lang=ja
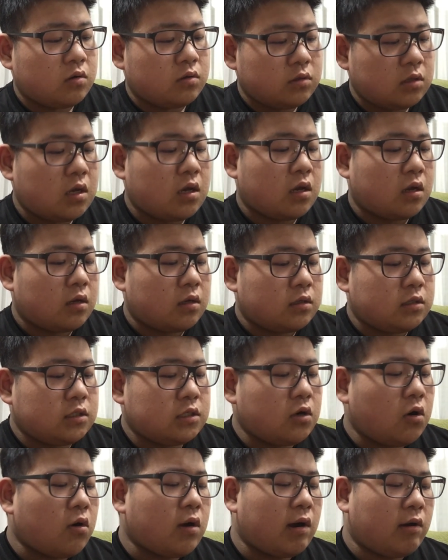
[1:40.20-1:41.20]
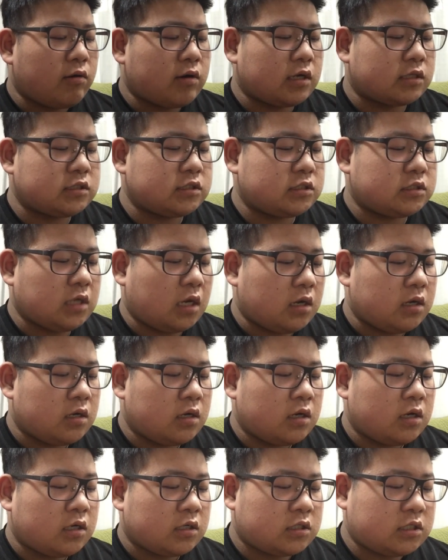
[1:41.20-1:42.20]
ね色はおかしいじゃん。
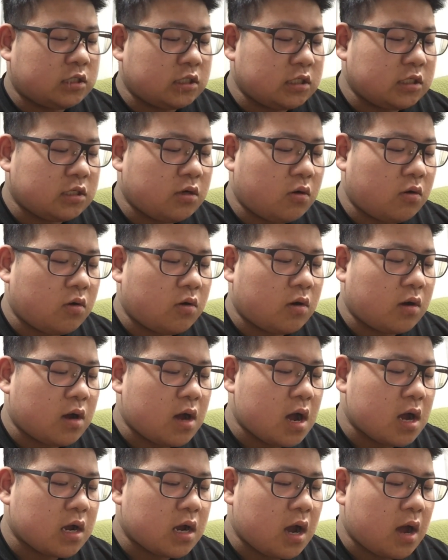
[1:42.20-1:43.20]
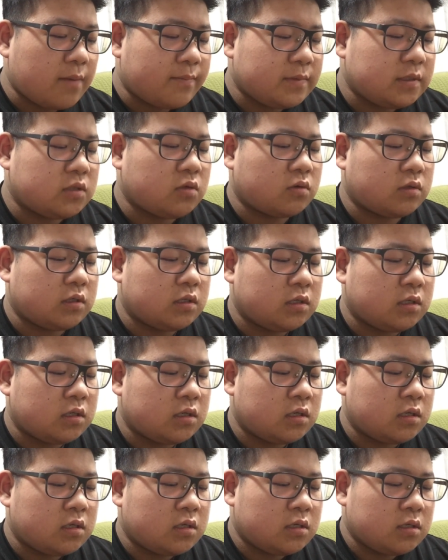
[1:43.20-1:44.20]
黄色、赤、緑。
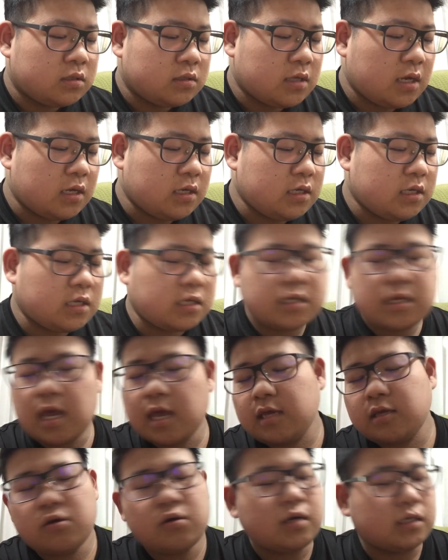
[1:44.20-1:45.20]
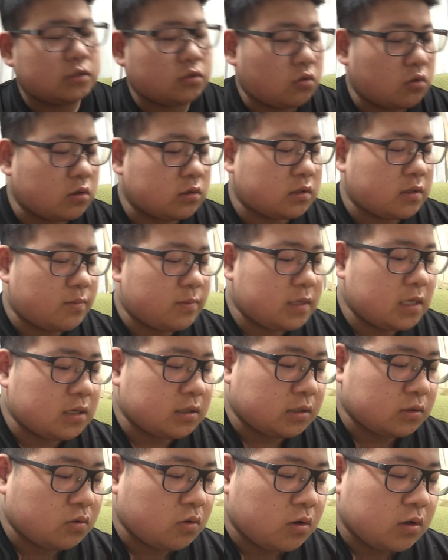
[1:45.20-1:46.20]
ね、一見色が揃って見え
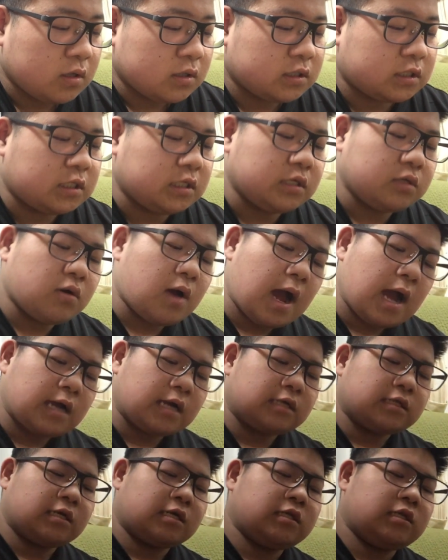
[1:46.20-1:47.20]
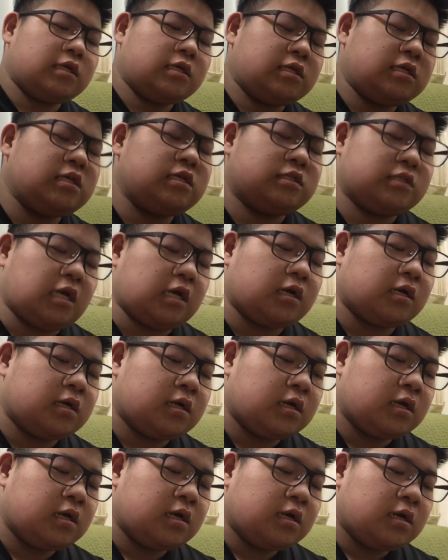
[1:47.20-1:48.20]
るけど、黄色、赤だけでいいじゃ
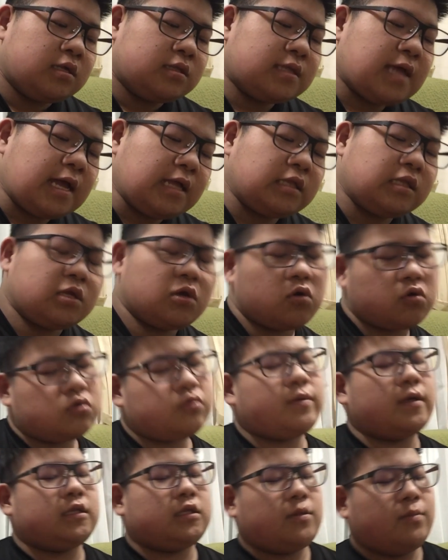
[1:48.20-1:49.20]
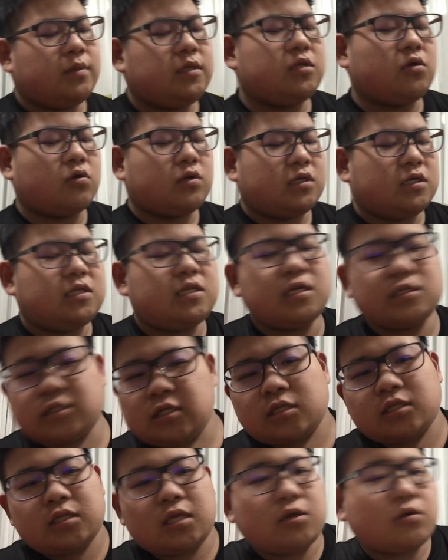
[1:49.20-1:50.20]
ん。なんで欲張って緑入れ
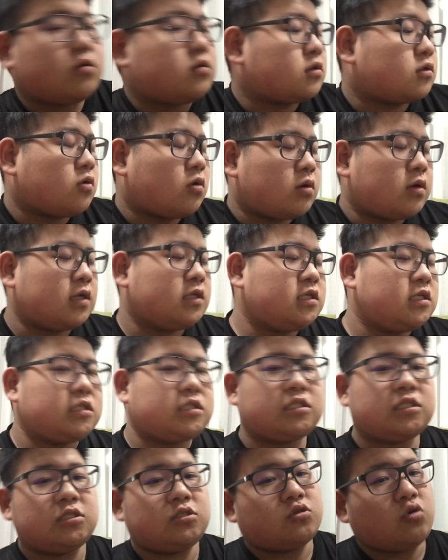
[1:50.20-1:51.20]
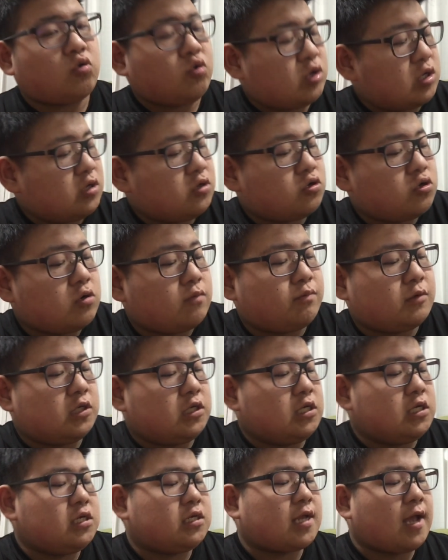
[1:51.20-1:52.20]
ちゃったのって俺は日清食品グループ
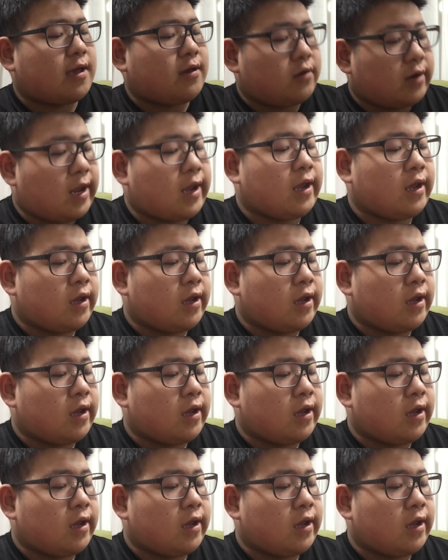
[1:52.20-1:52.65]
に言いたいよね。